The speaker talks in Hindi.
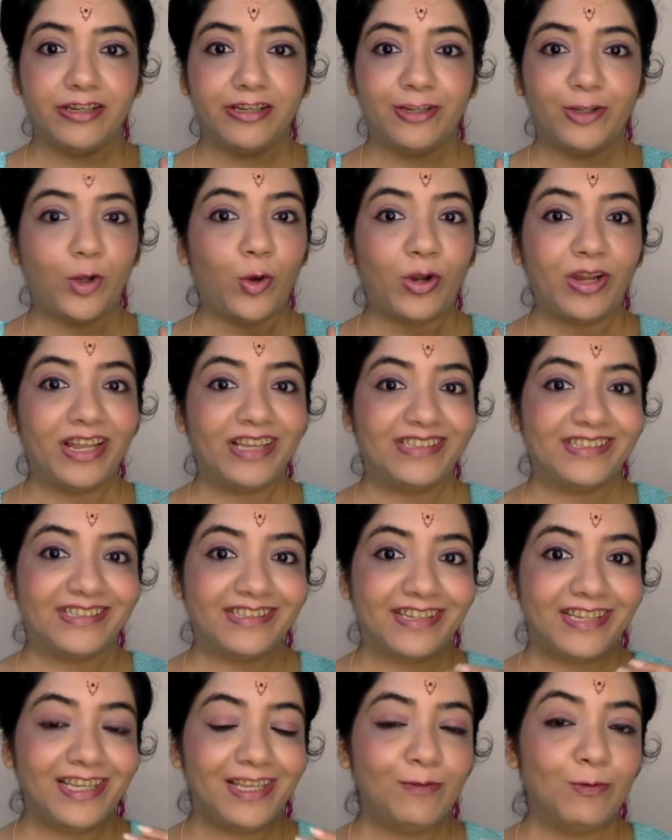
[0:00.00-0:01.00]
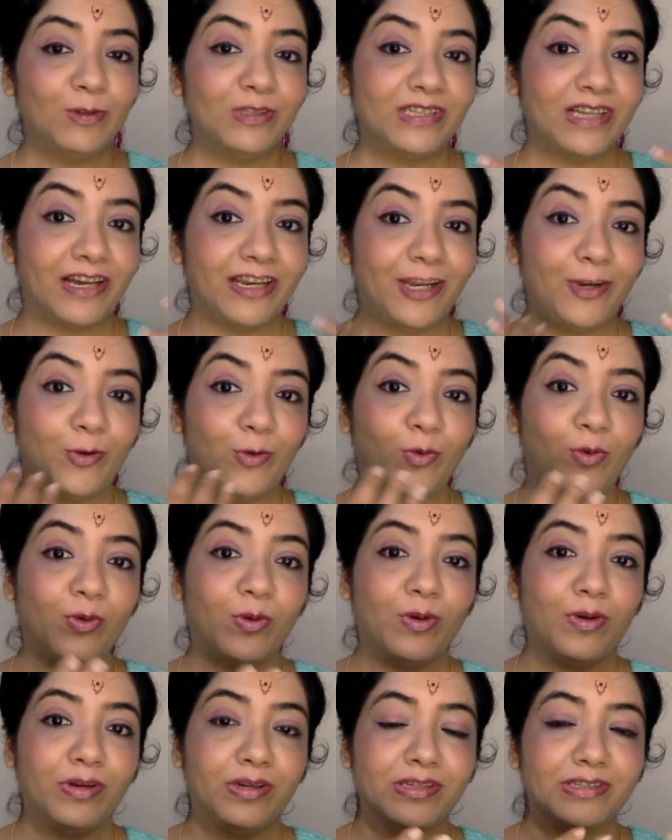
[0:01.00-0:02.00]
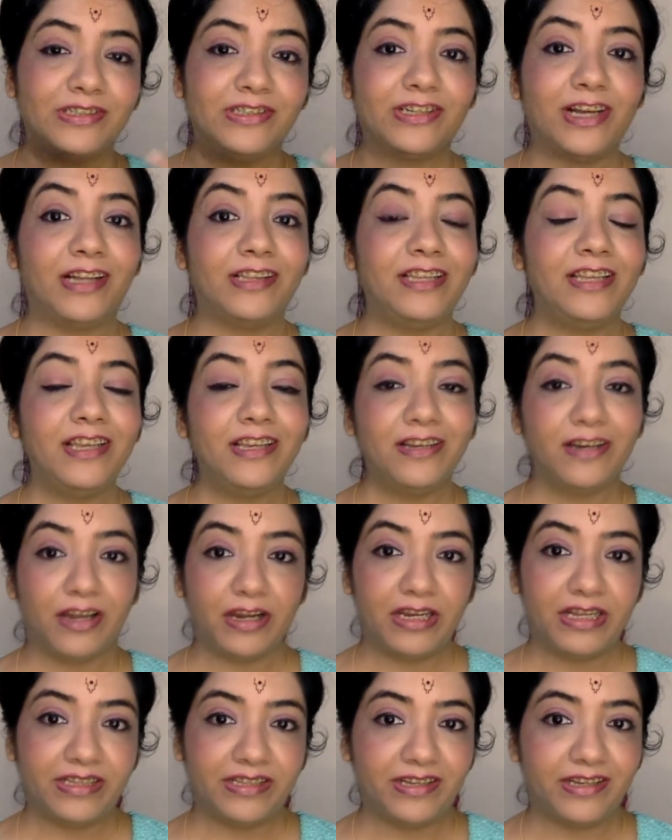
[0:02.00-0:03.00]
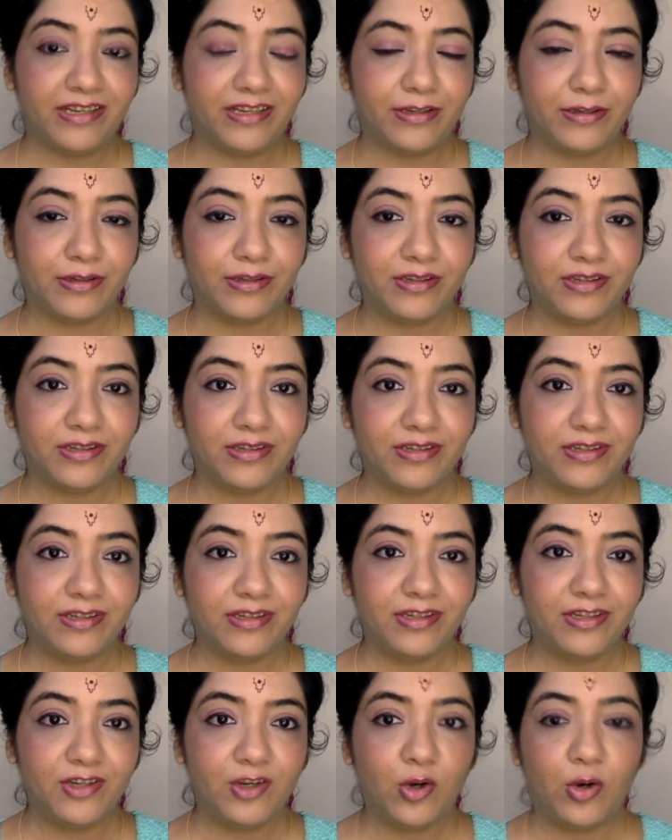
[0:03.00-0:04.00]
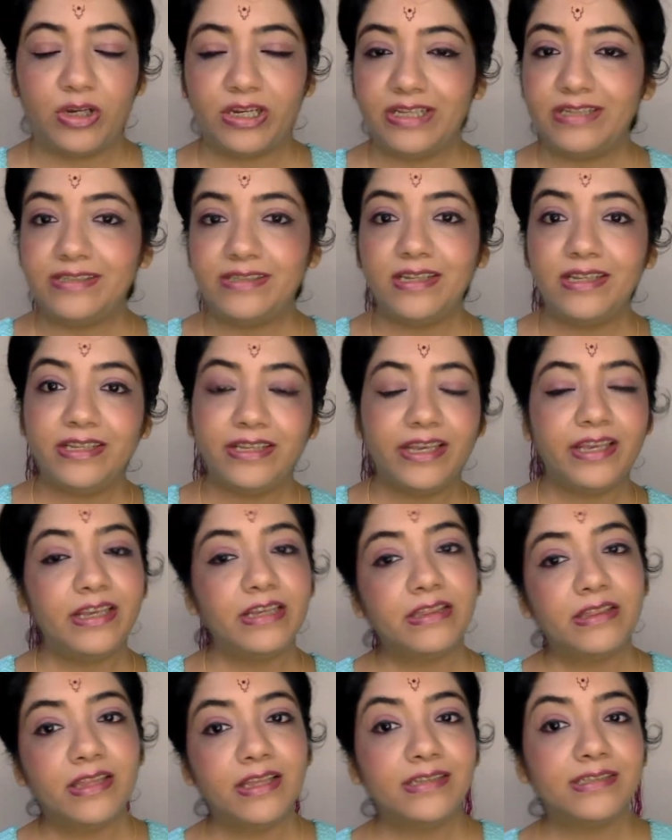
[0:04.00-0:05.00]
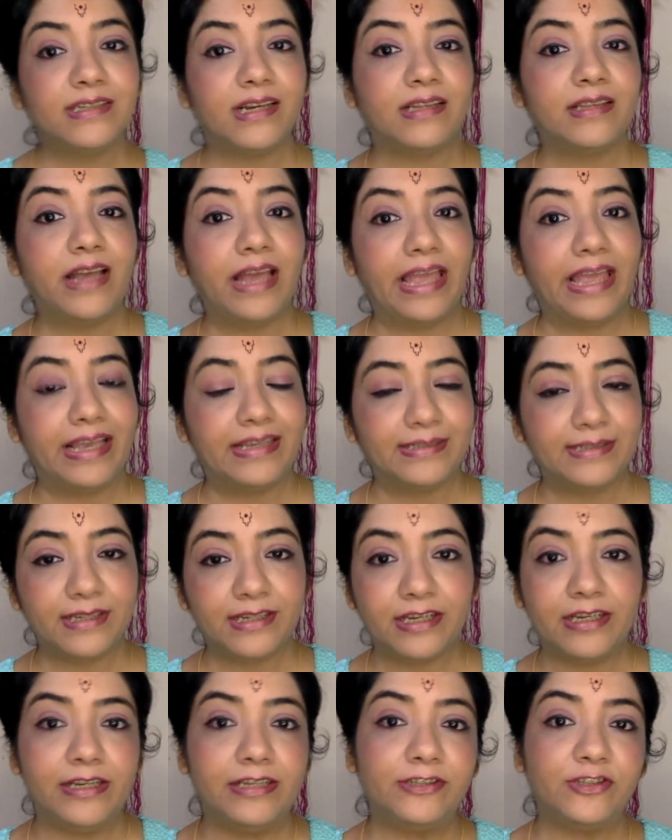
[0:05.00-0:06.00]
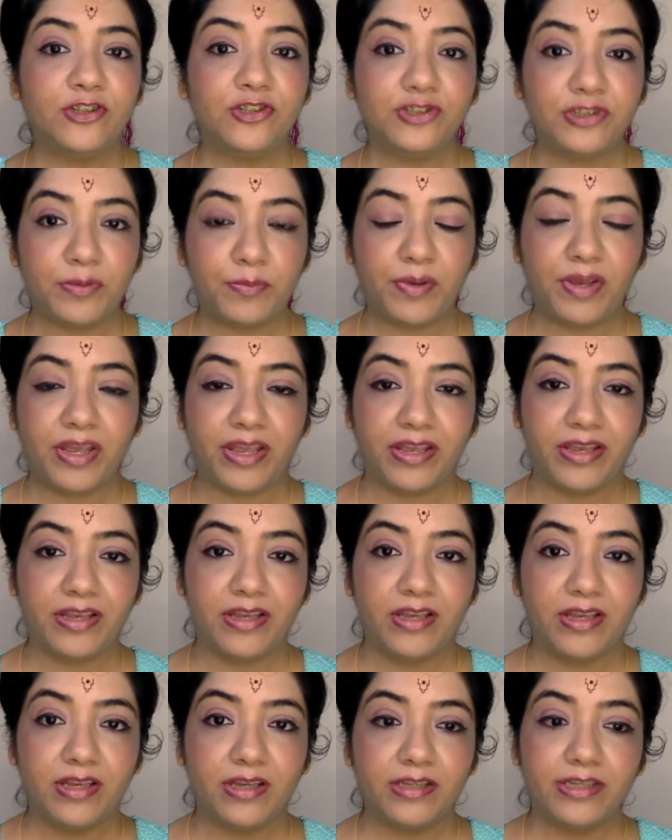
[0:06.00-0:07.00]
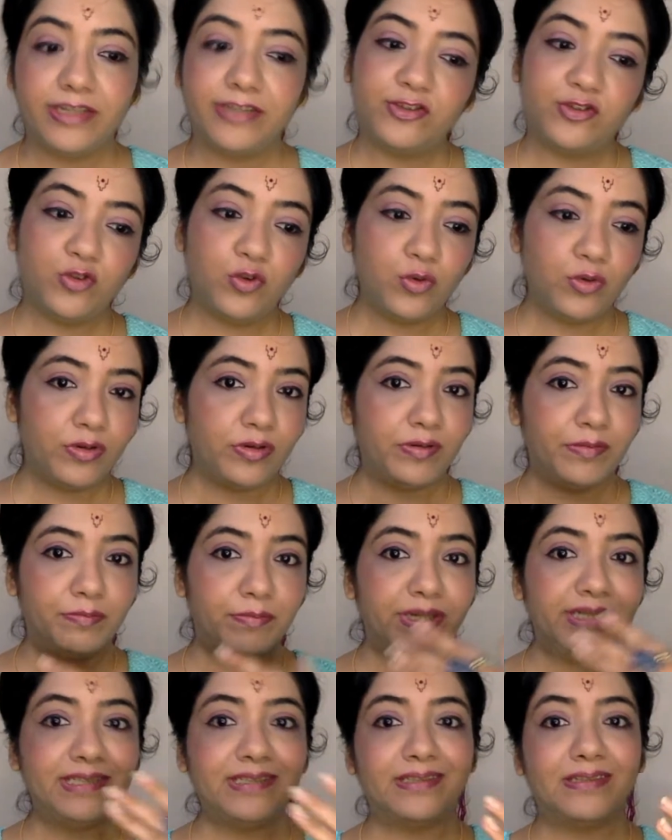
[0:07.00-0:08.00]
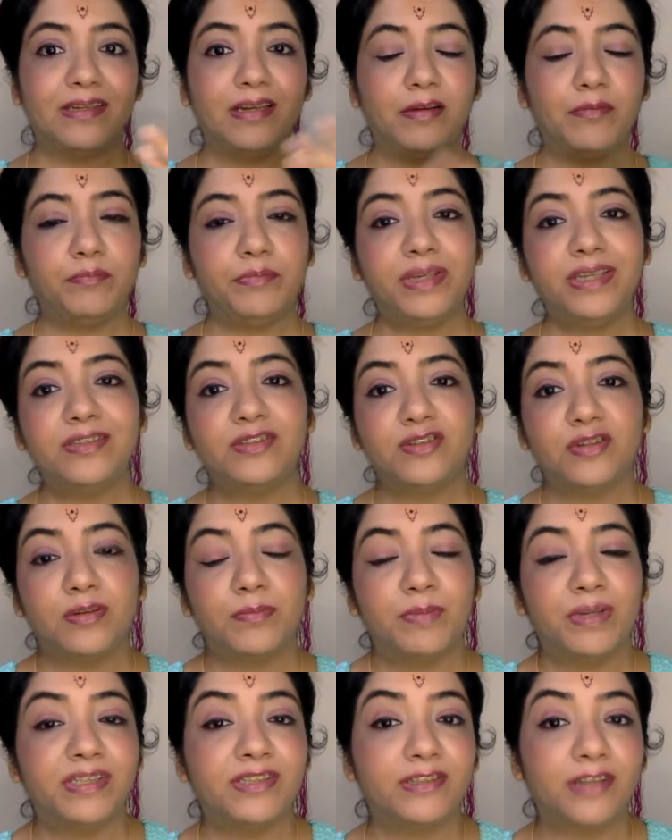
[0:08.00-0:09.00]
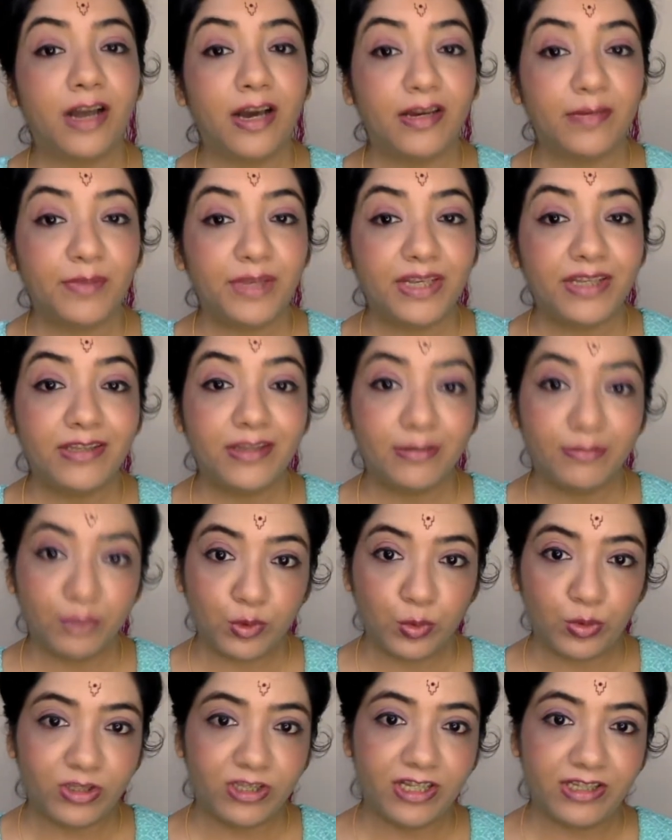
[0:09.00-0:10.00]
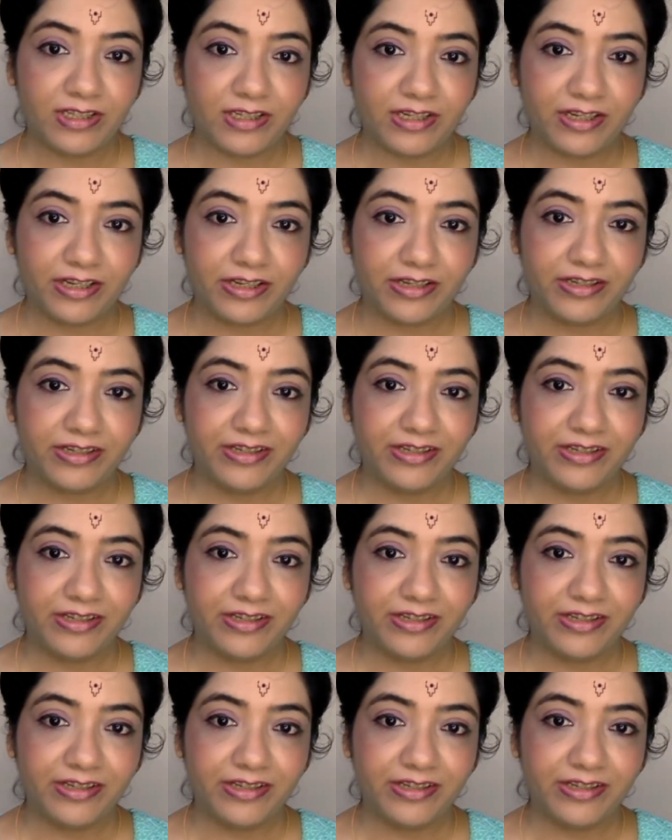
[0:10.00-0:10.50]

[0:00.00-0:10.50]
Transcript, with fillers: नॉट नेसेसरी कि वो सारे लोगों शादी ही कर लेते हैं और इसीलिए इतने ज़्यादा ऐसे रिलेशनशिप है कि जो बस बीच मझधार में ही दम तोड़ देते हैं